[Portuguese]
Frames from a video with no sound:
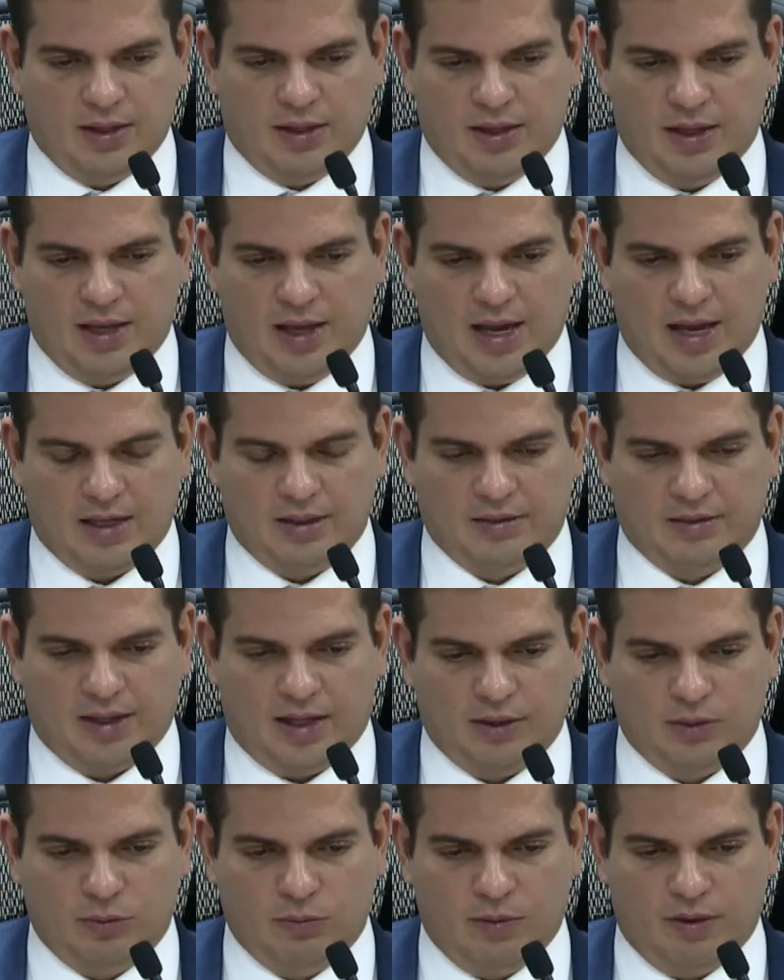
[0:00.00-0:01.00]
que,
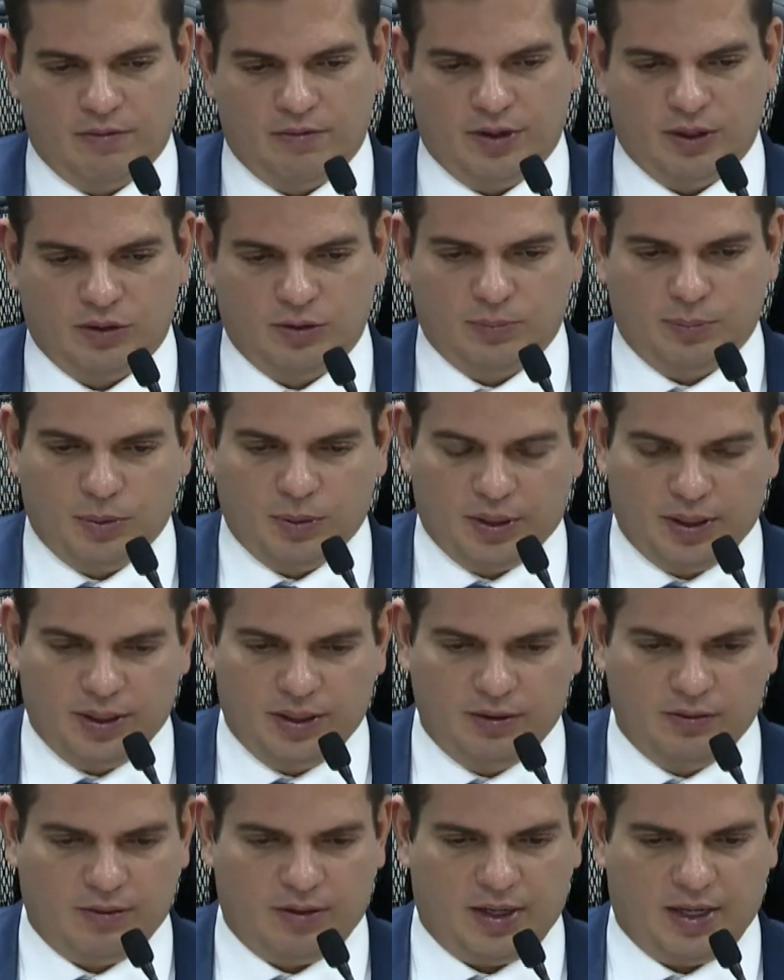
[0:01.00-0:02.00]
realizado uma vez por
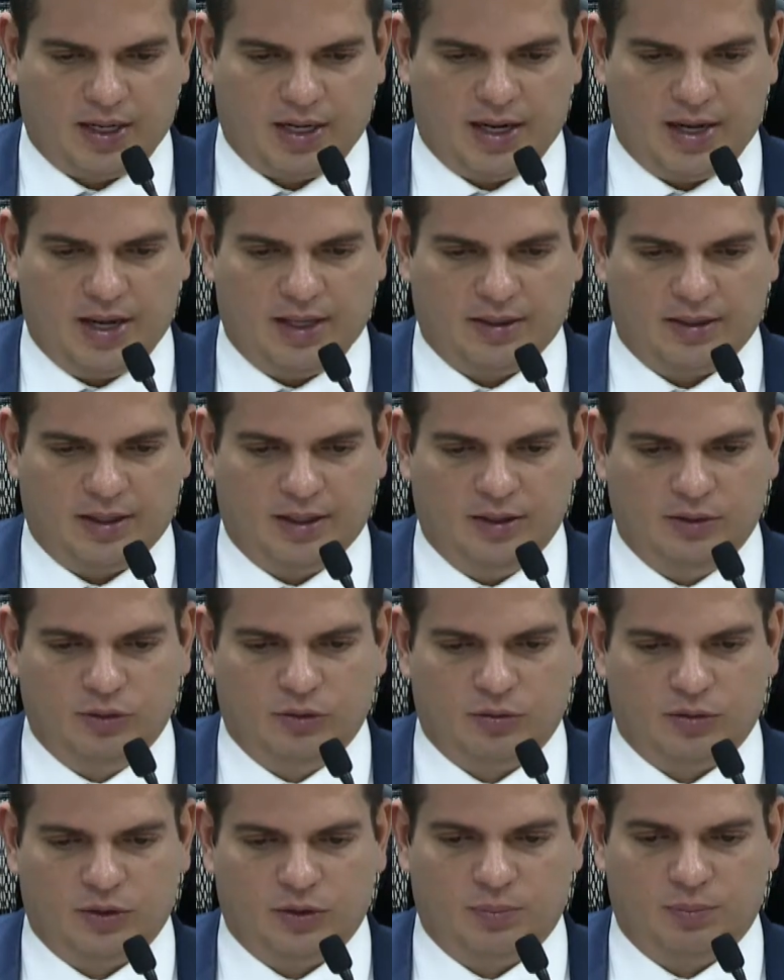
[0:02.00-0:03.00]
ano, acarreta
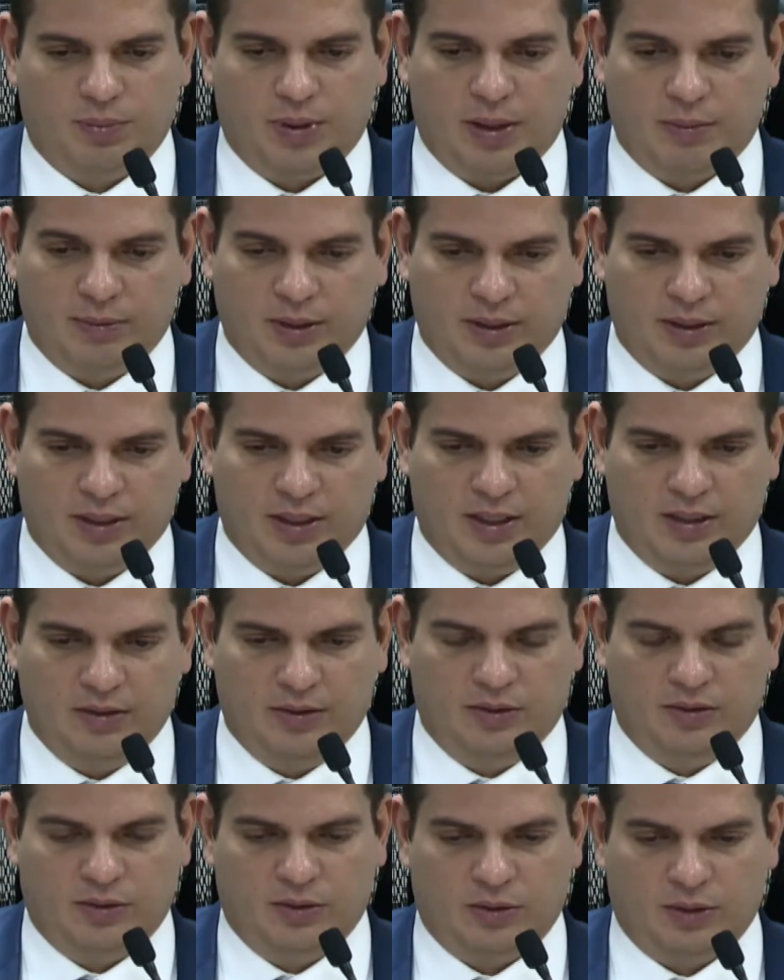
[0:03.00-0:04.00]
reduções
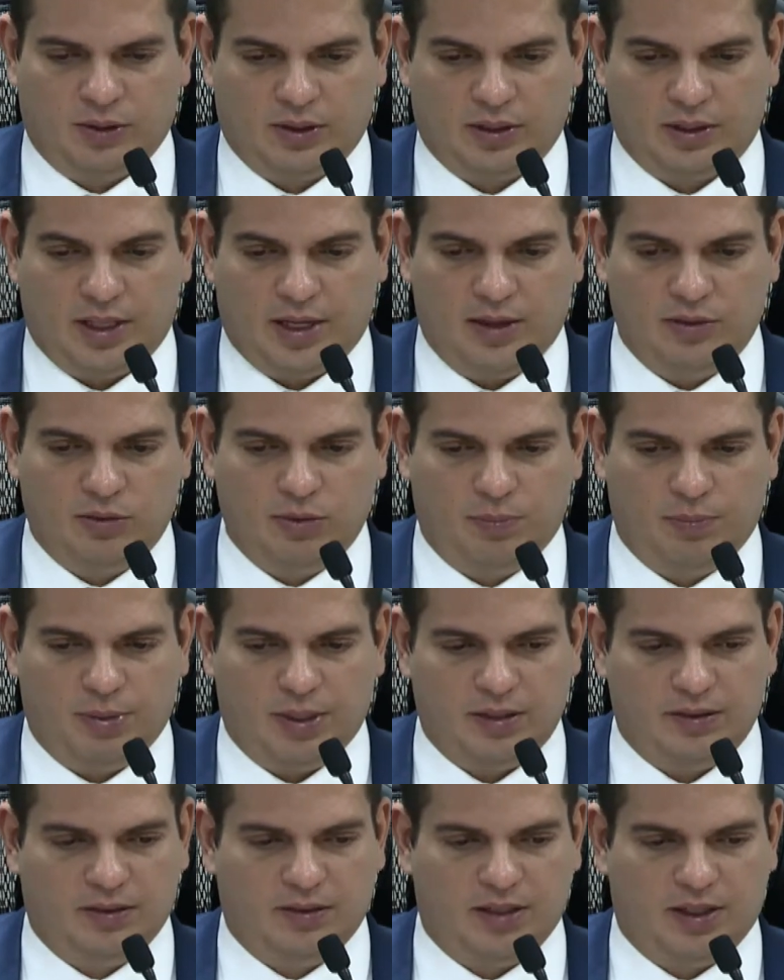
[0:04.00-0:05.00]
permanentes, totais ou
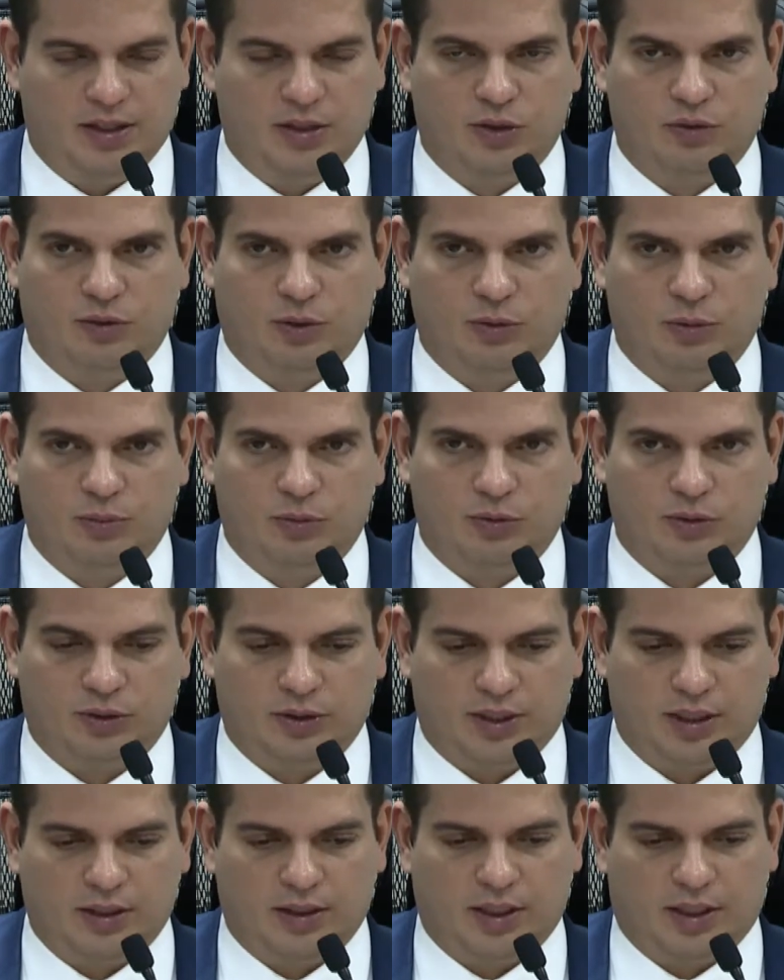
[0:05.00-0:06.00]
parciais de volumes
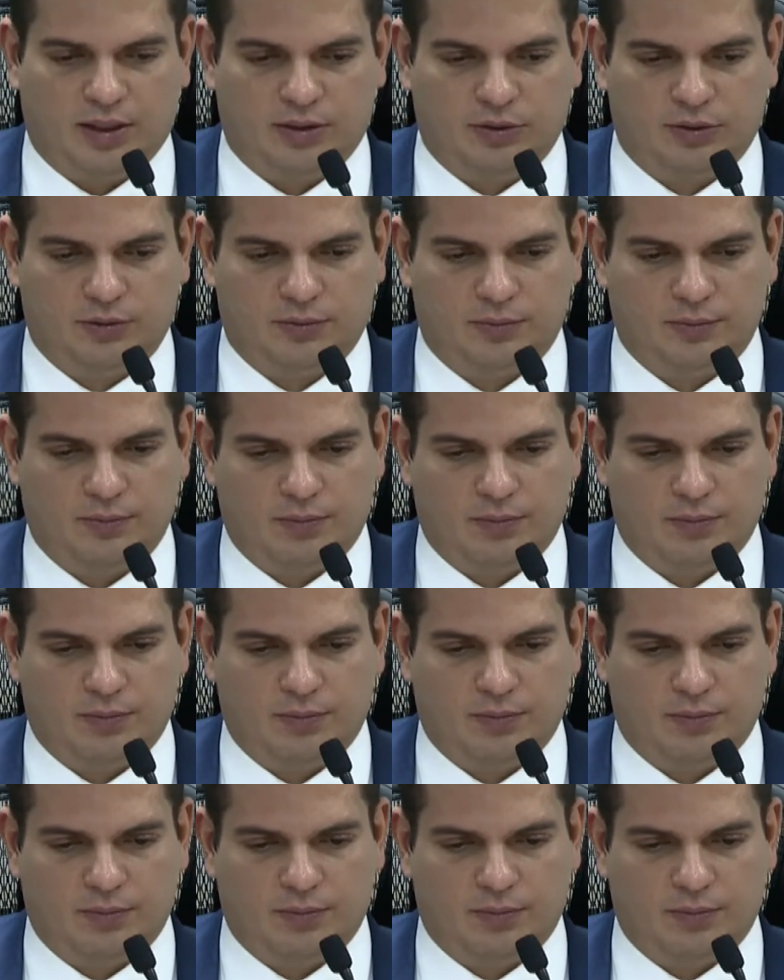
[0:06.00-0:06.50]
contratados.